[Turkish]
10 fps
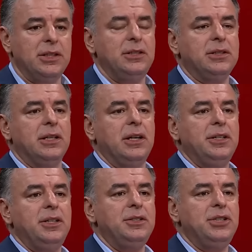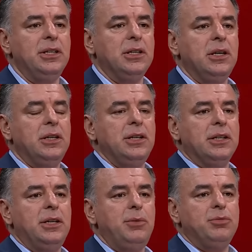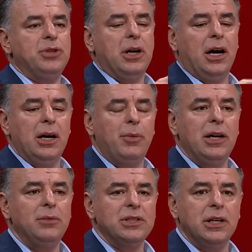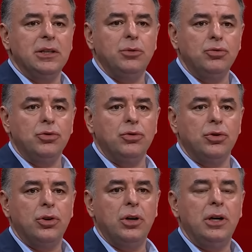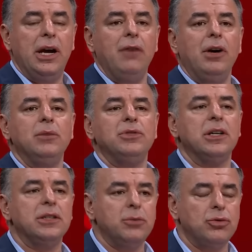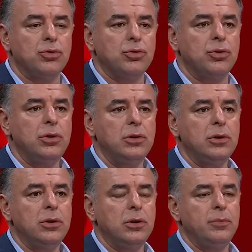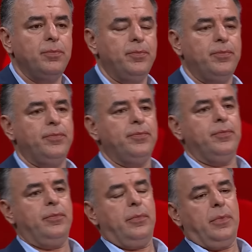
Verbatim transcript: ki insanlar gidecek yatırım yapacak. Ben Araba alım satımı durdu. Ev alım satımı ondan durdu. Ondan bir cümle söyleyeyim. Ondan bir cümle